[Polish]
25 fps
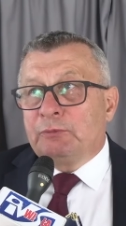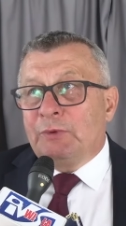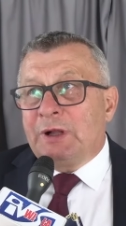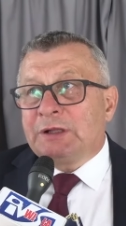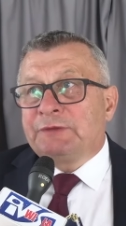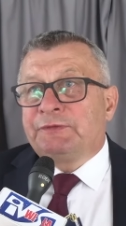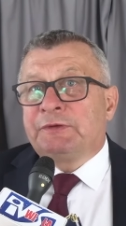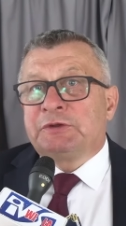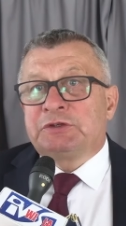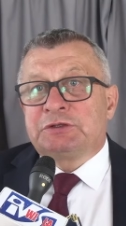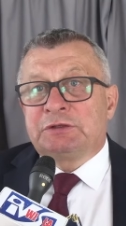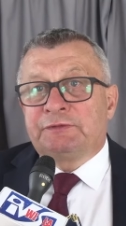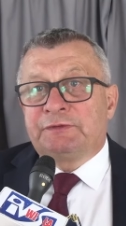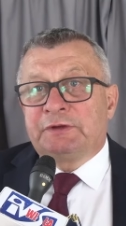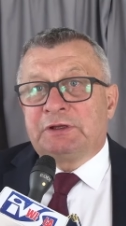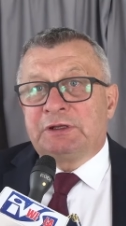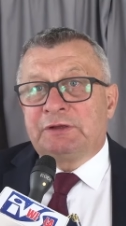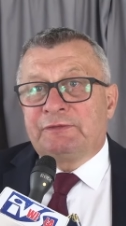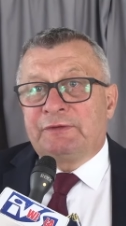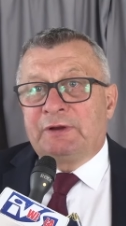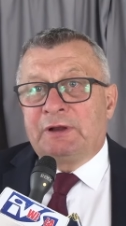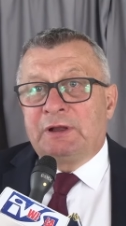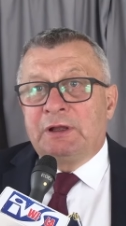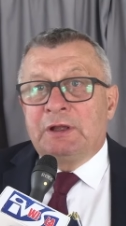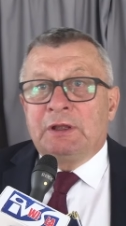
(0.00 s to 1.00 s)
Łatwiej się
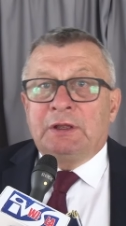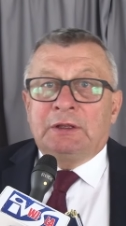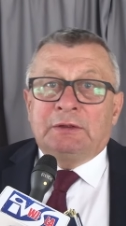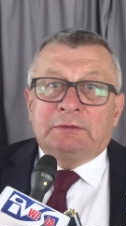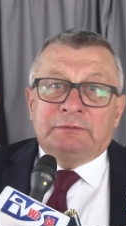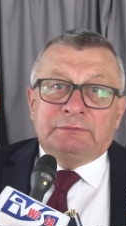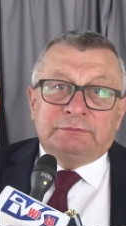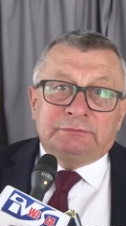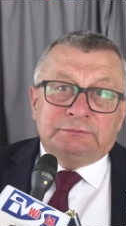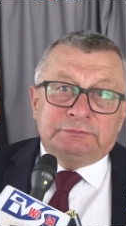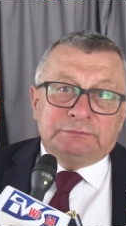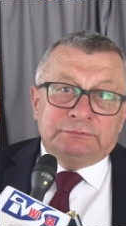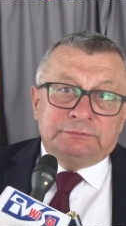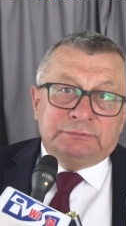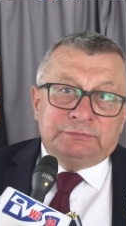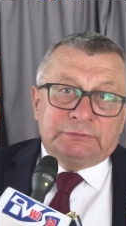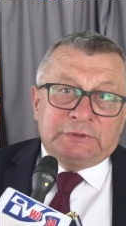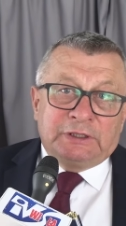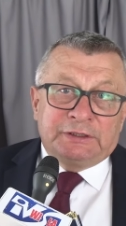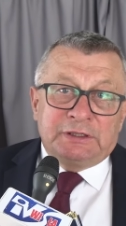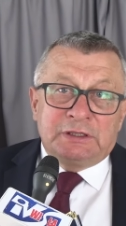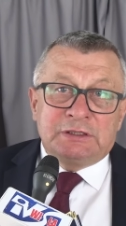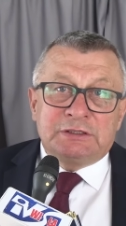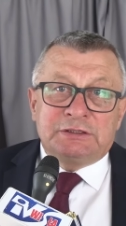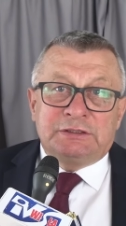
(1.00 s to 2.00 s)
wygrywa w
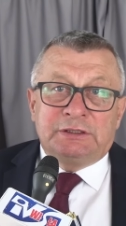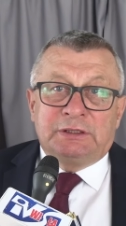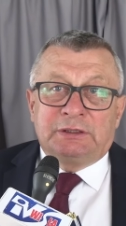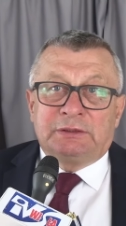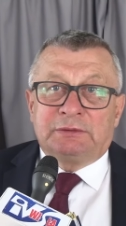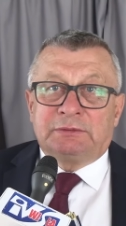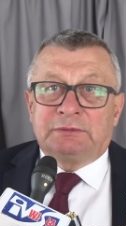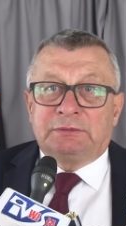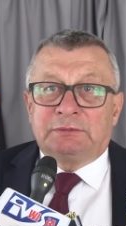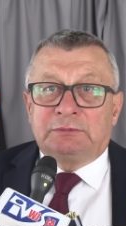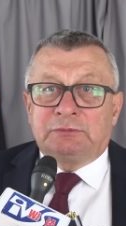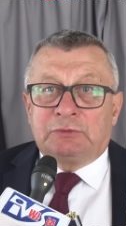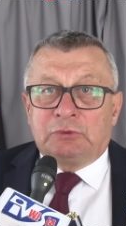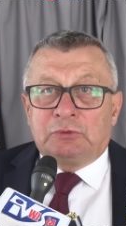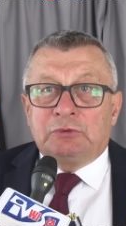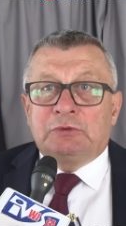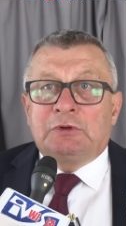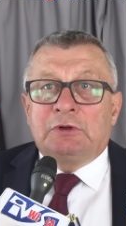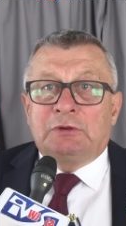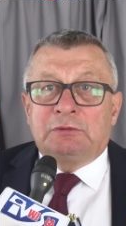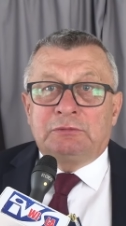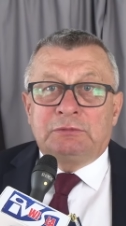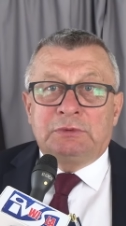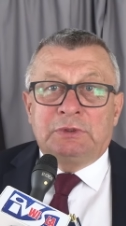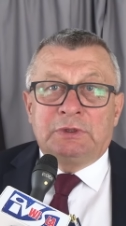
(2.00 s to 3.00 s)
kadencję
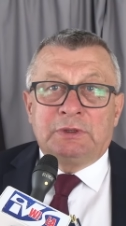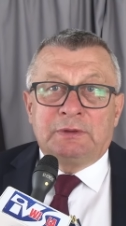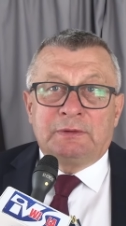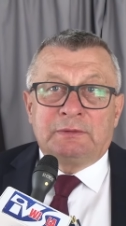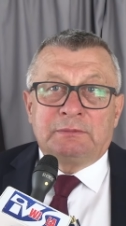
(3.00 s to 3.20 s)
drugą